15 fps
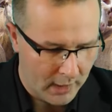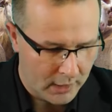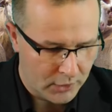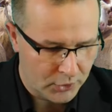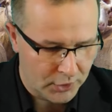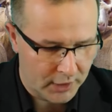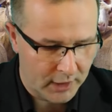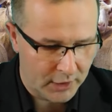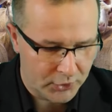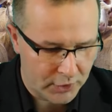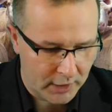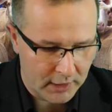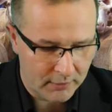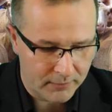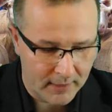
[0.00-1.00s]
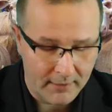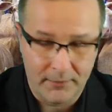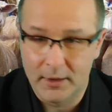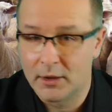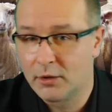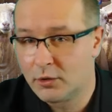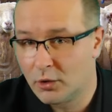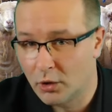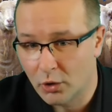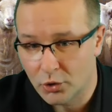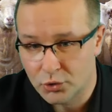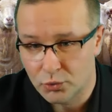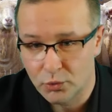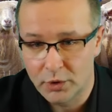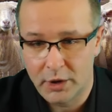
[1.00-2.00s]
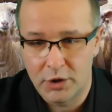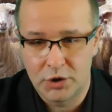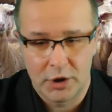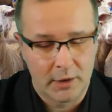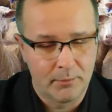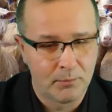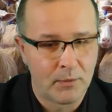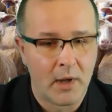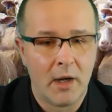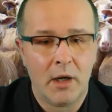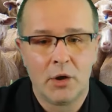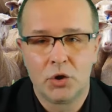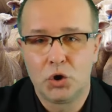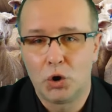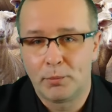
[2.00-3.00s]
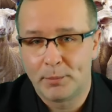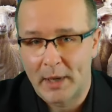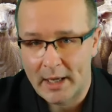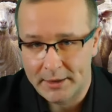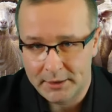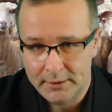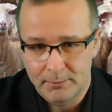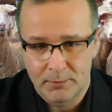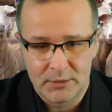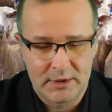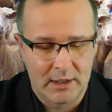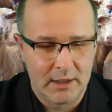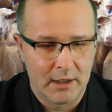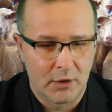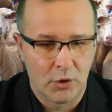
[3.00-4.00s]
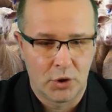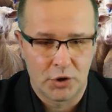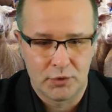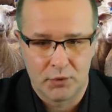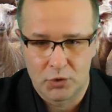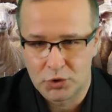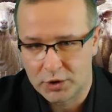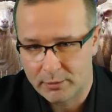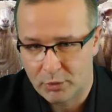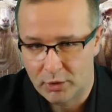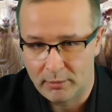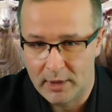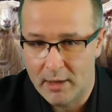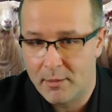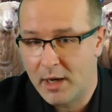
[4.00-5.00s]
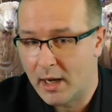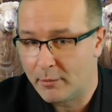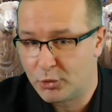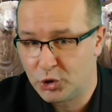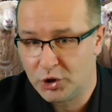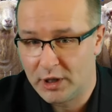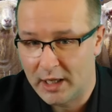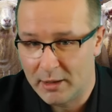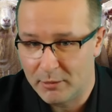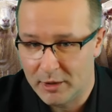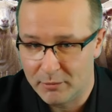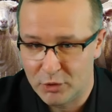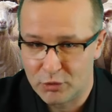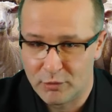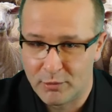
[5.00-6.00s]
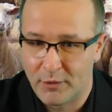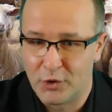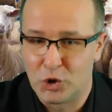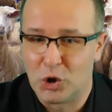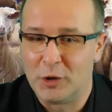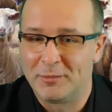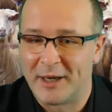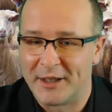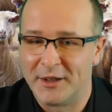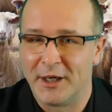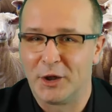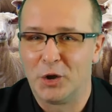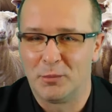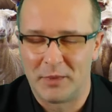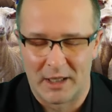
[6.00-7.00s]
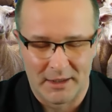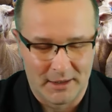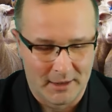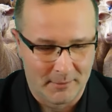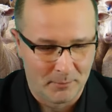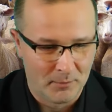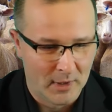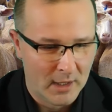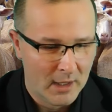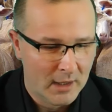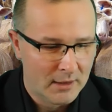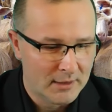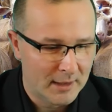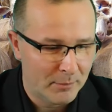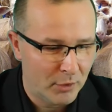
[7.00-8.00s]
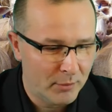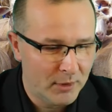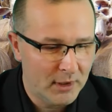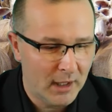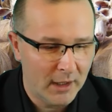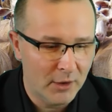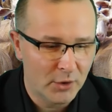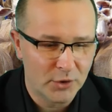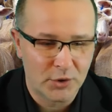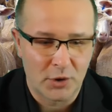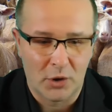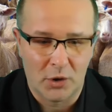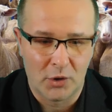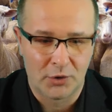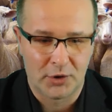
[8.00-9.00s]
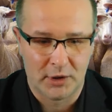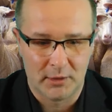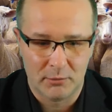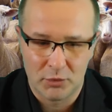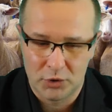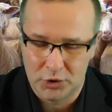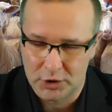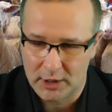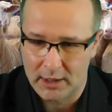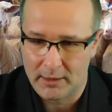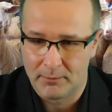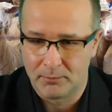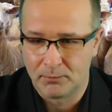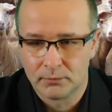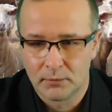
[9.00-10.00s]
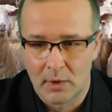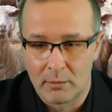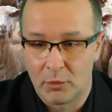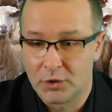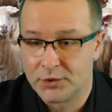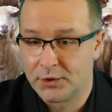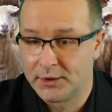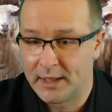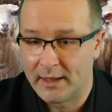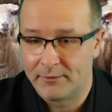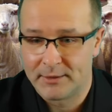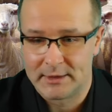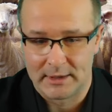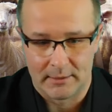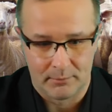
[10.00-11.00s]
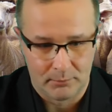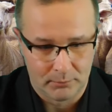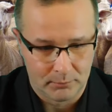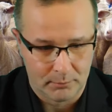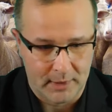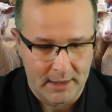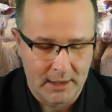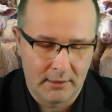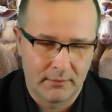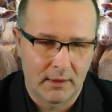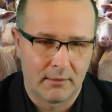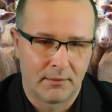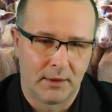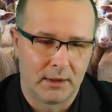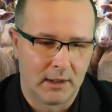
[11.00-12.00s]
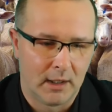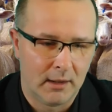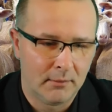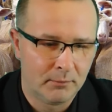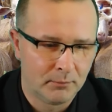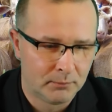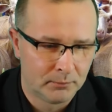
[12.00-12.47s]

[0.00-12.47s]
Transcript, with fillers: że jeżeli Fafik kogoś ugryzie, to pan za niego rozwiąże problemy, a przynajmniej byśmy powiedzieli pan jego pana. Zapominając o tym, że mocodawcy pana Fafika